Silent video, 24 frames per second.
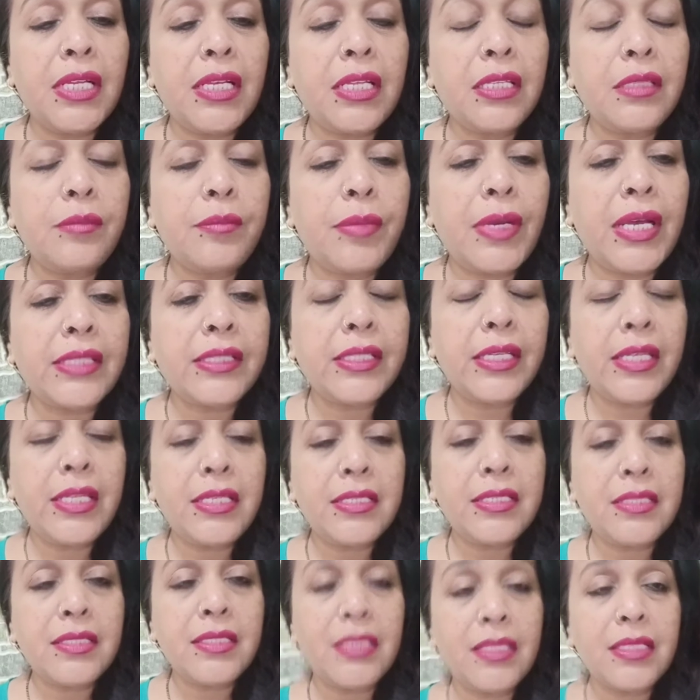गलत बात है
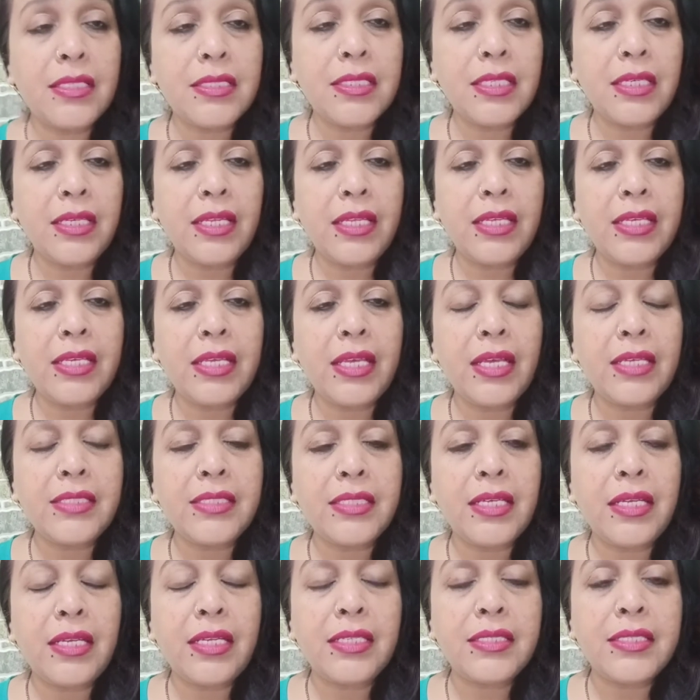इस तरह से नहीं किया
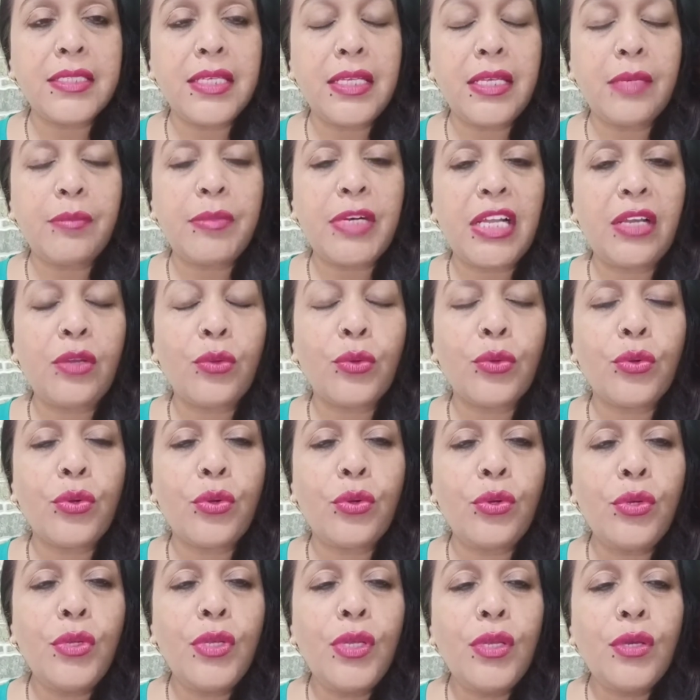जाना चाहिए बालों
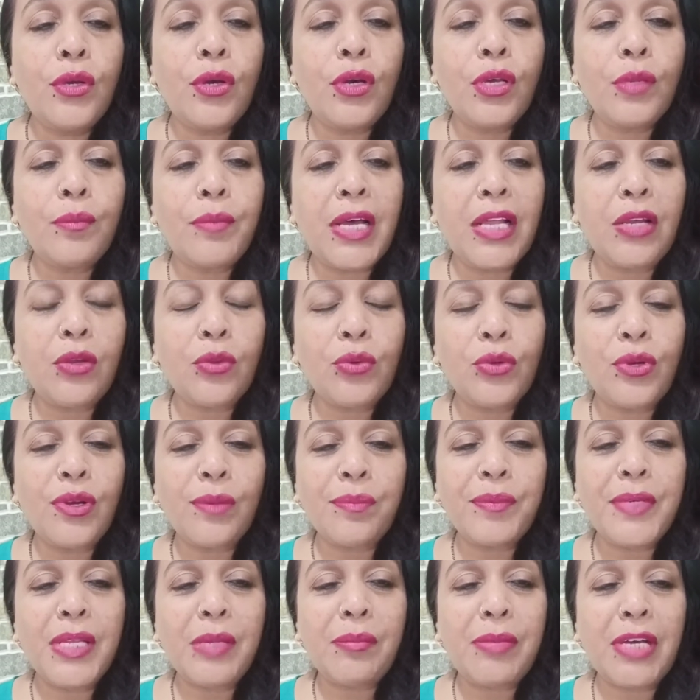को और बालों को
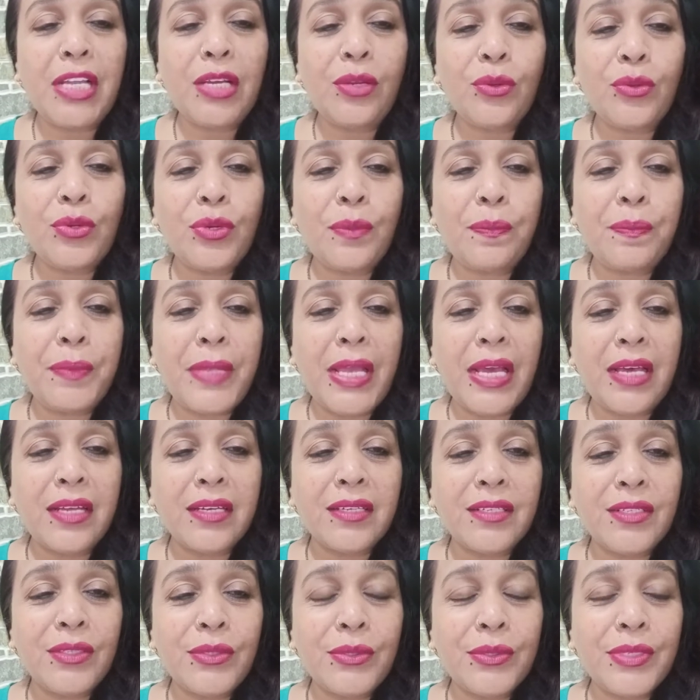अपने बालों को
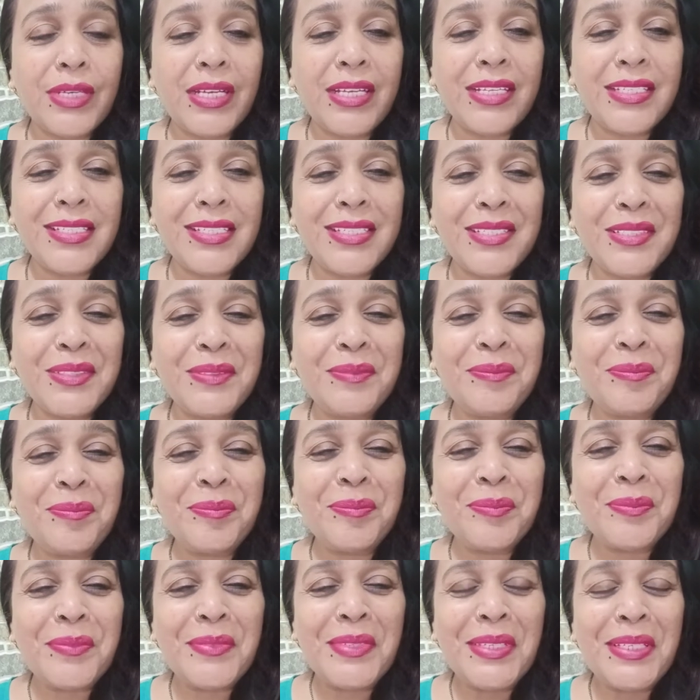प्यार करो गाइस
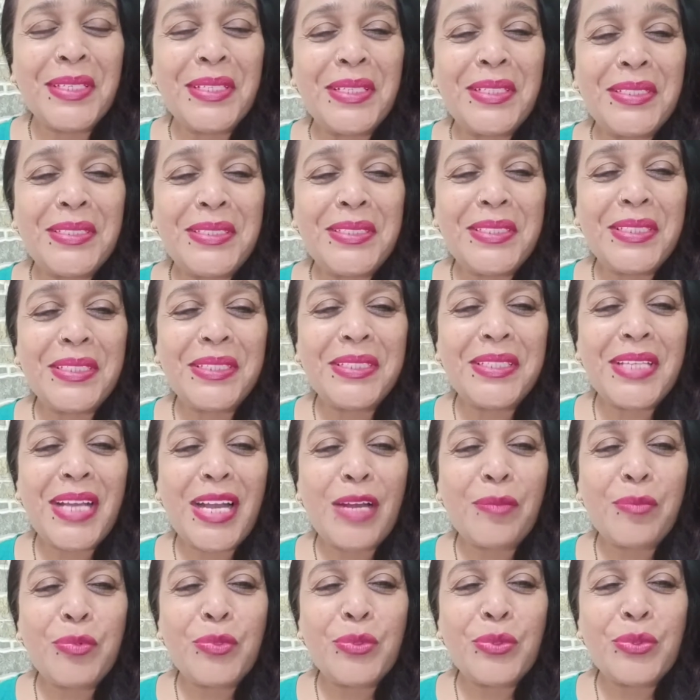जितना
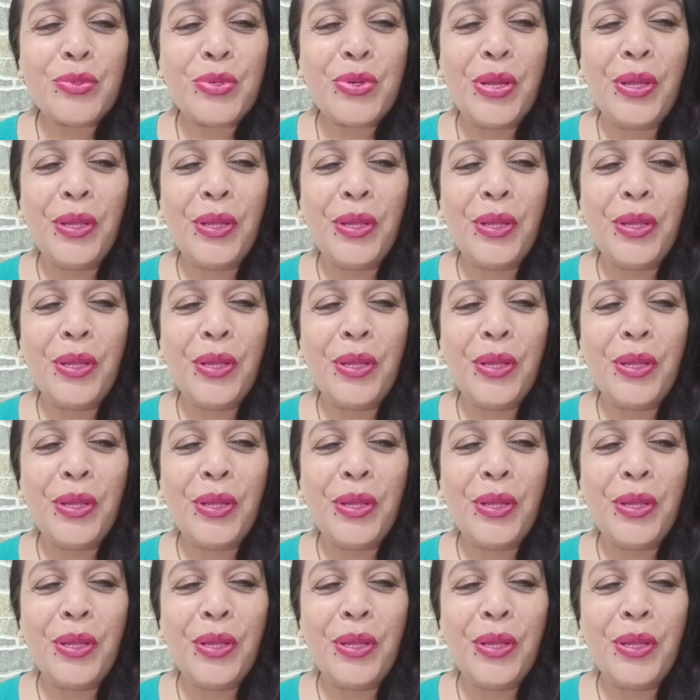आप उनको